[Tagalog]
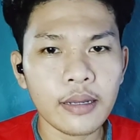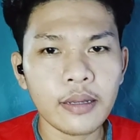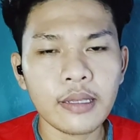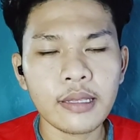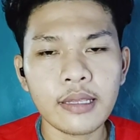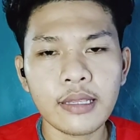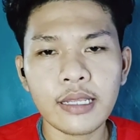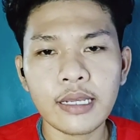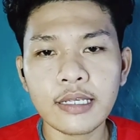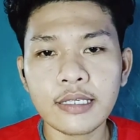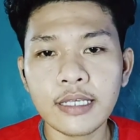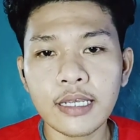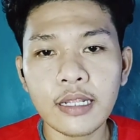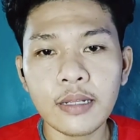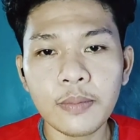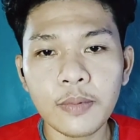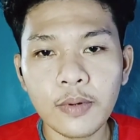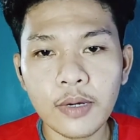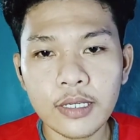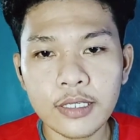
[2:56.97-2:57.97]
Nag-sale
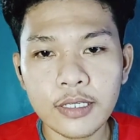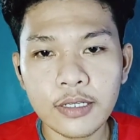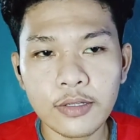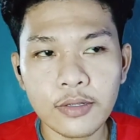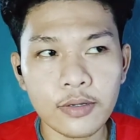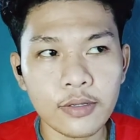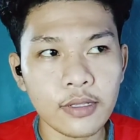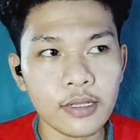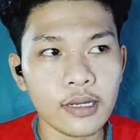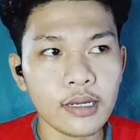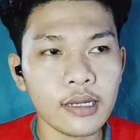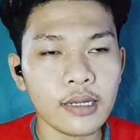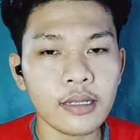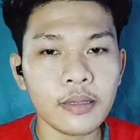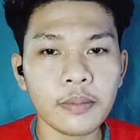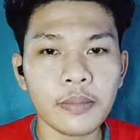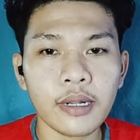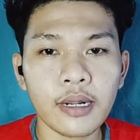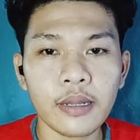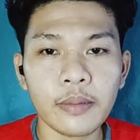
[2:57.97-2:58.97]
po kasi noon at
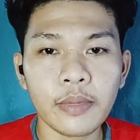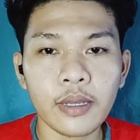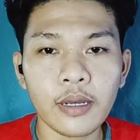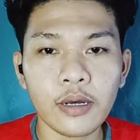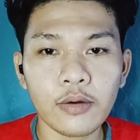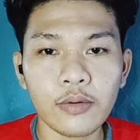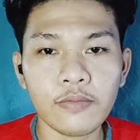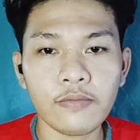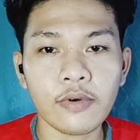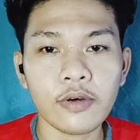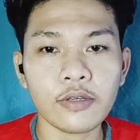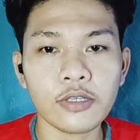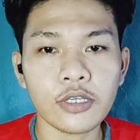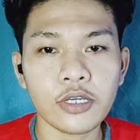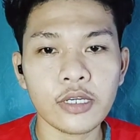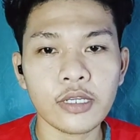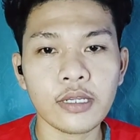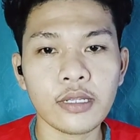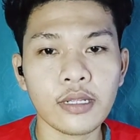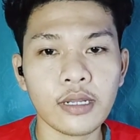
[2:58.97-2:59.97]
marami akong voucher
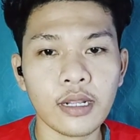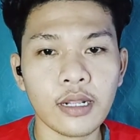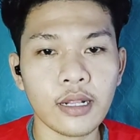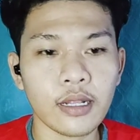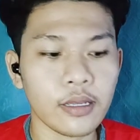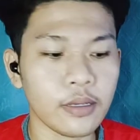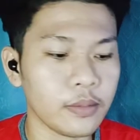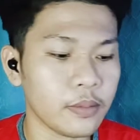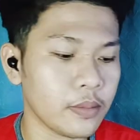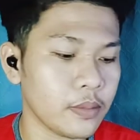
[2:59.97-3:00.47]
na na claim